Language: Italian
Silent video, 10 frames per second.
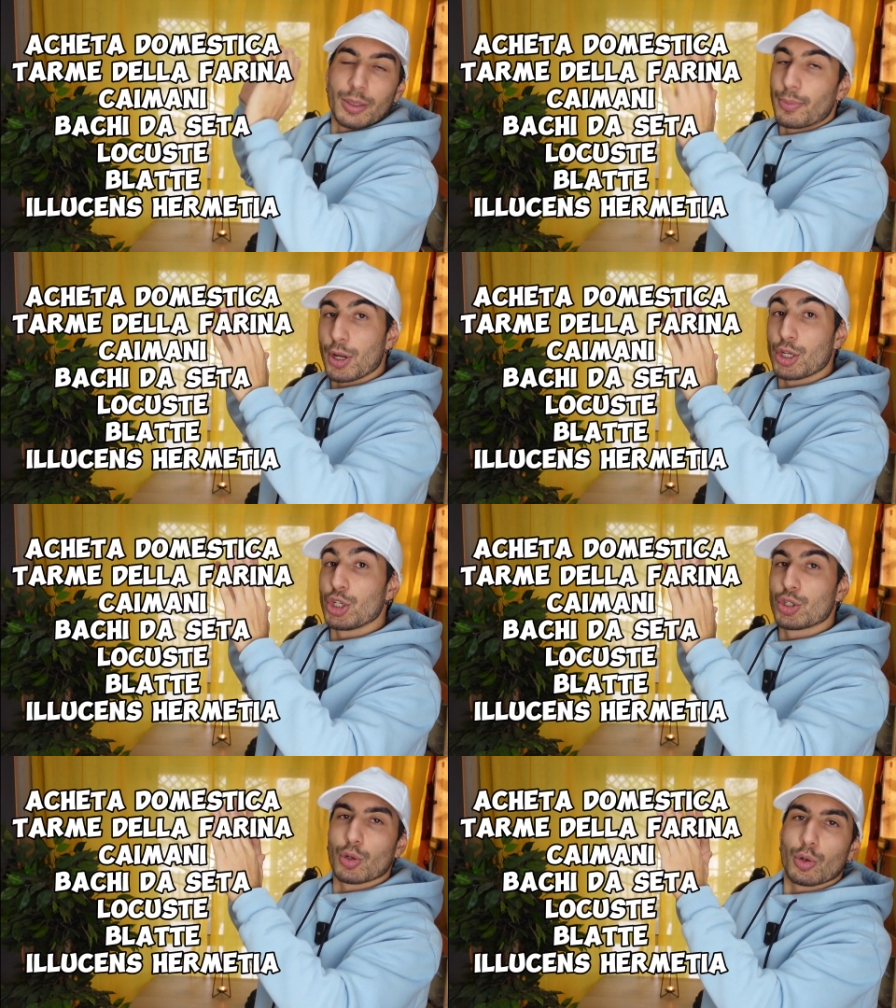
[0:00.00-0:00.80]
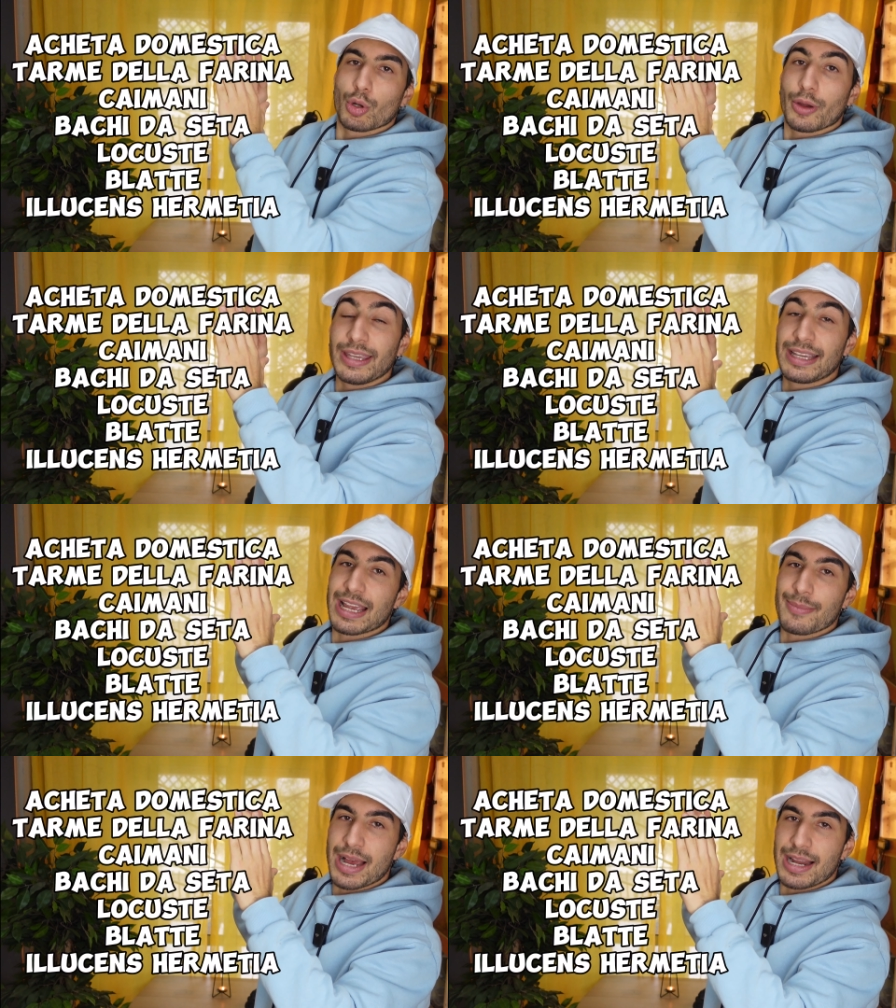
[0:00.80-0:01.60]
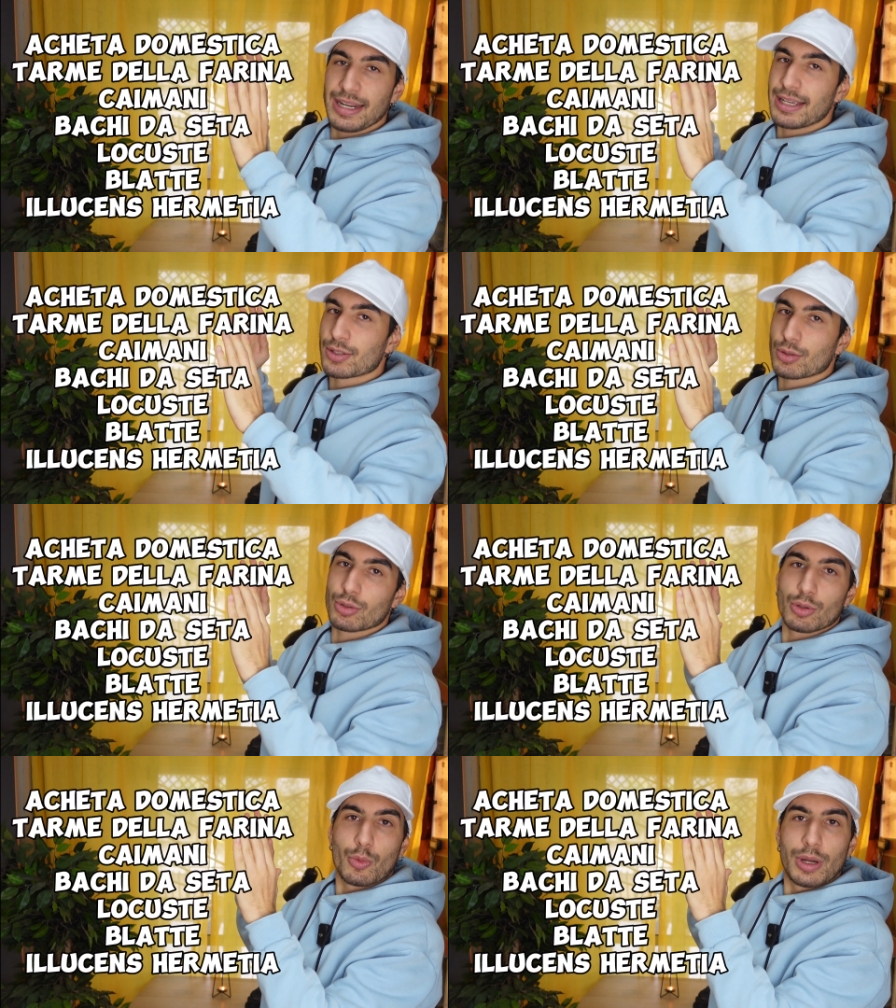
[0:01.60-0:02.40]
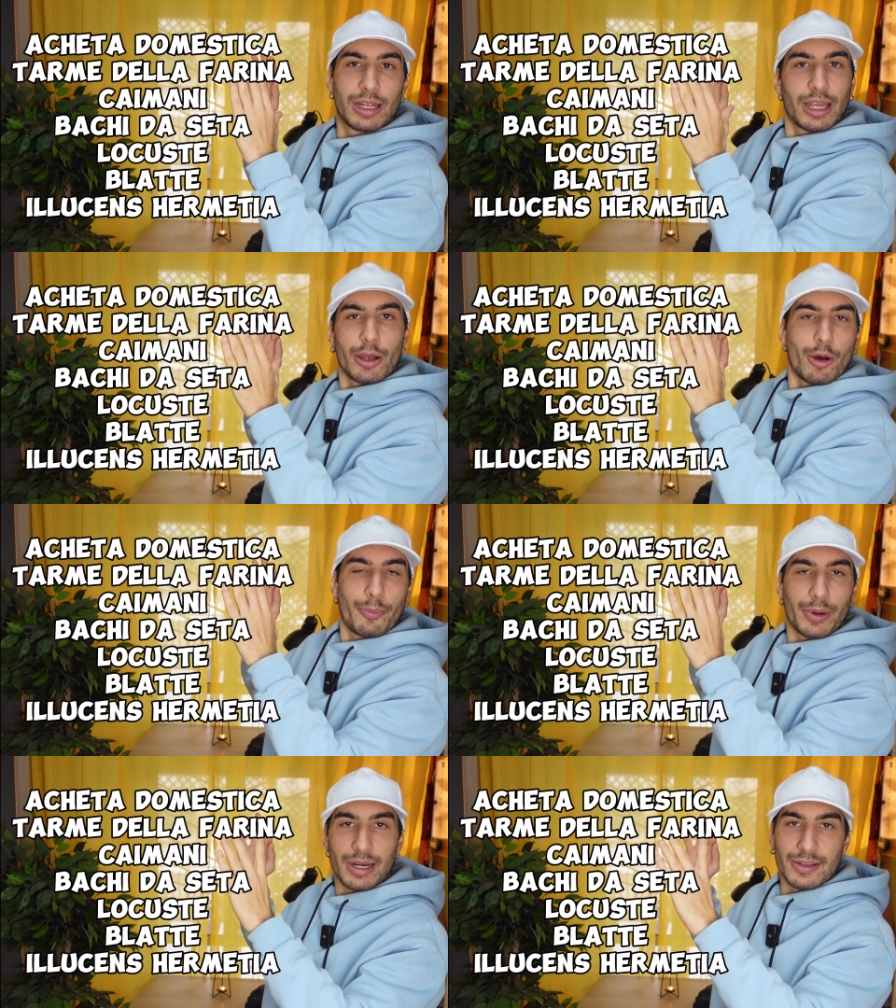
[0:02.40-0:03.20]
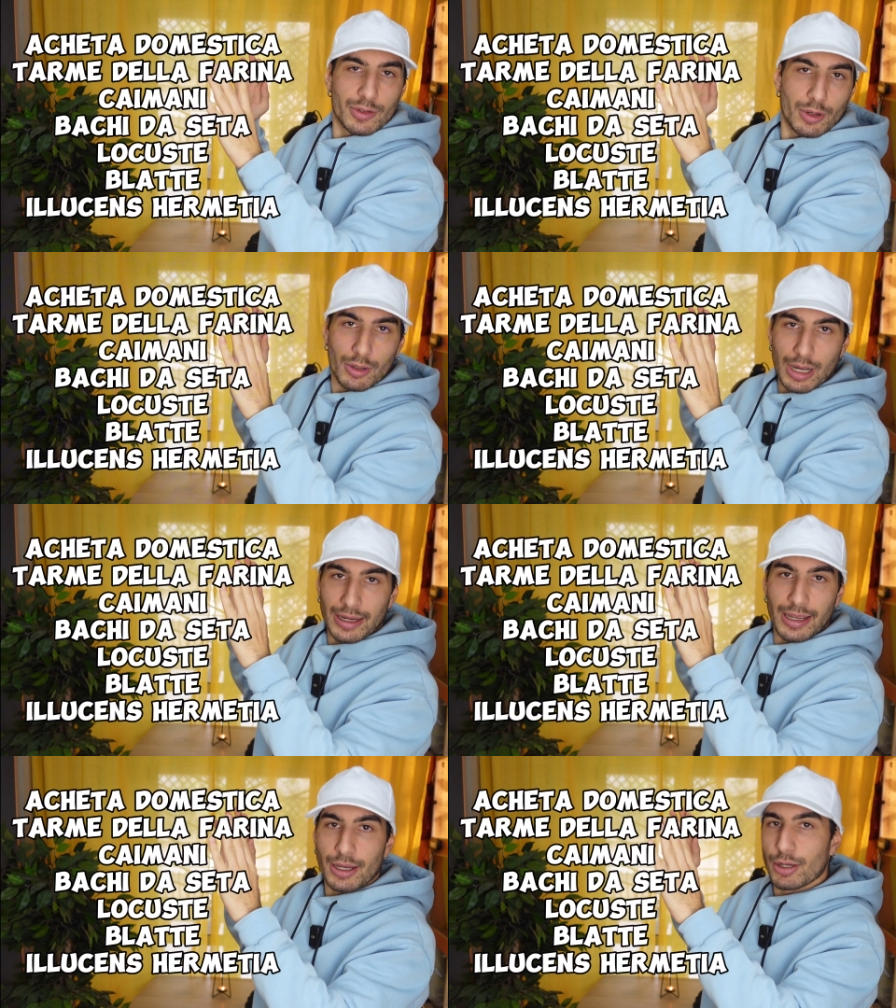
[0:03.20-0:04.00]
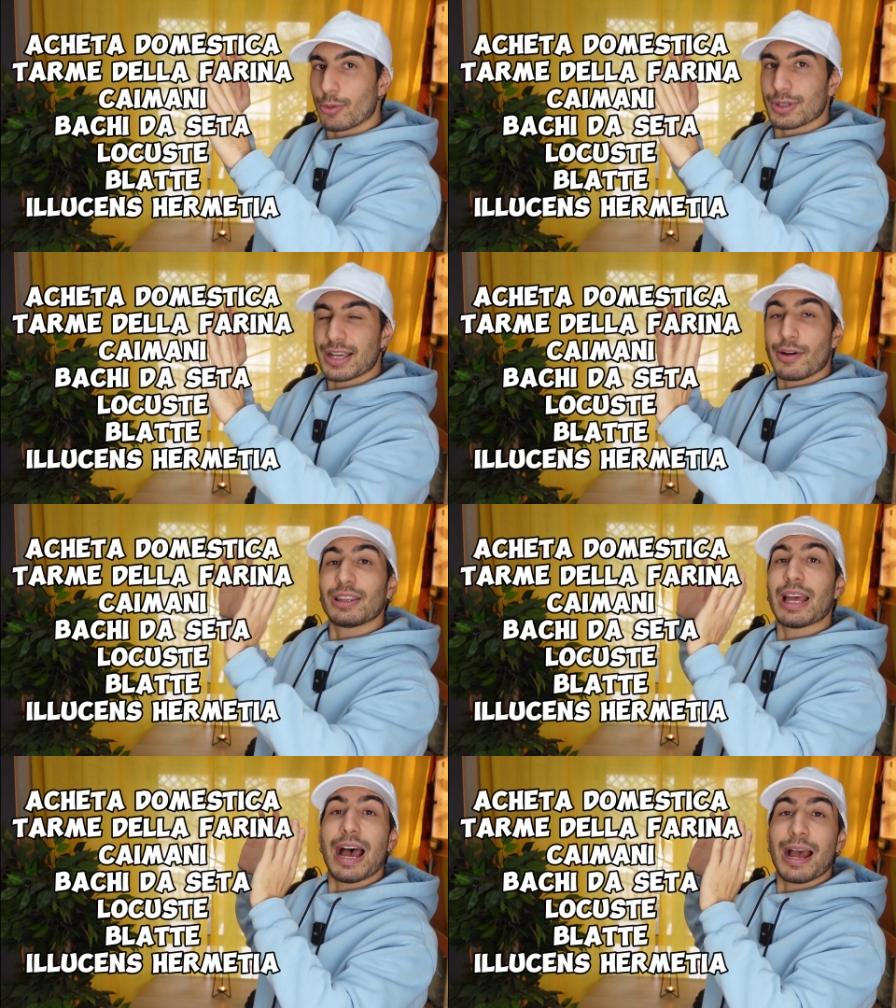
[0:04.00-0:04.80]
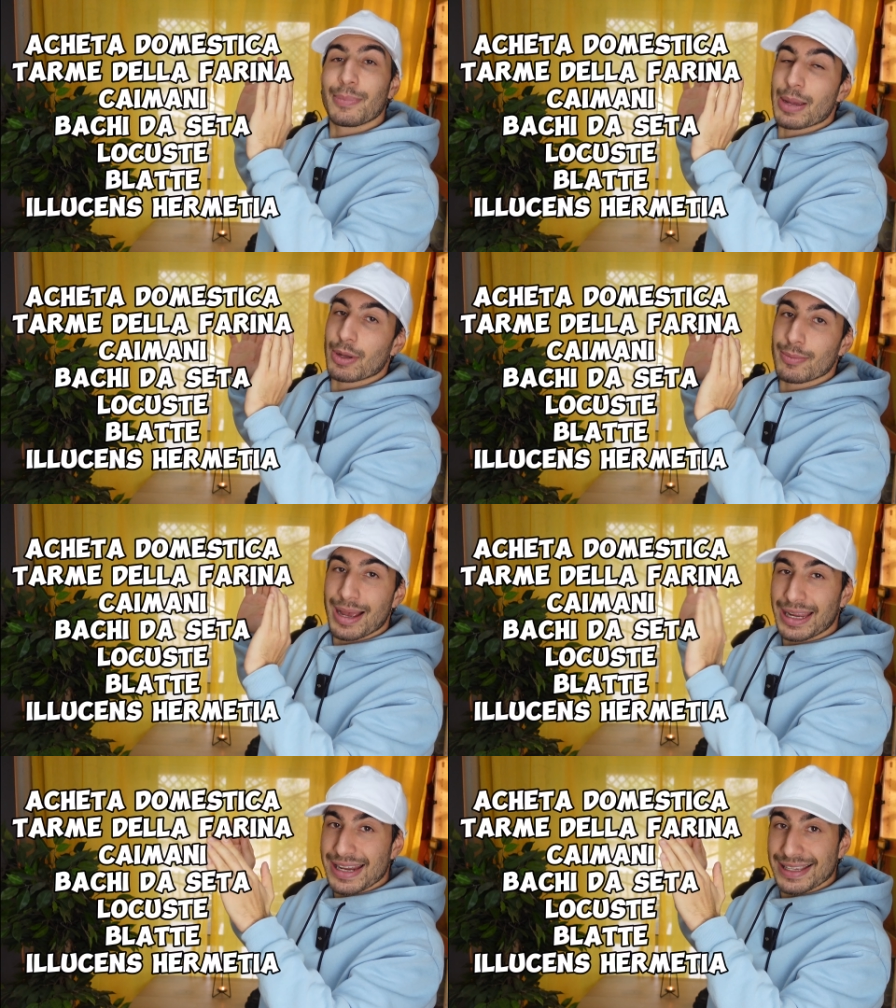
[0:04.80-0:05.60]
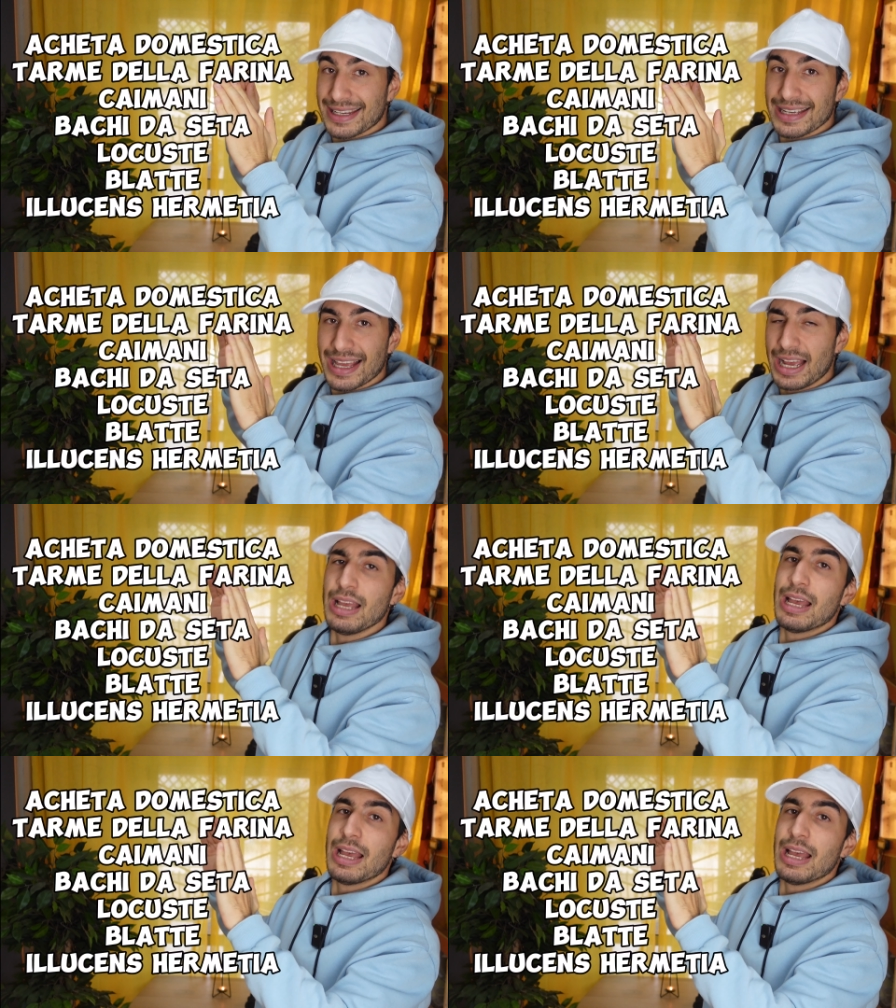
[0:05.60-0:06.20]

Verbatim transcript: Poi ci sono i caimani, che sono quelli che ho preso anche io questa volta. Abbiamo i bachi da seta,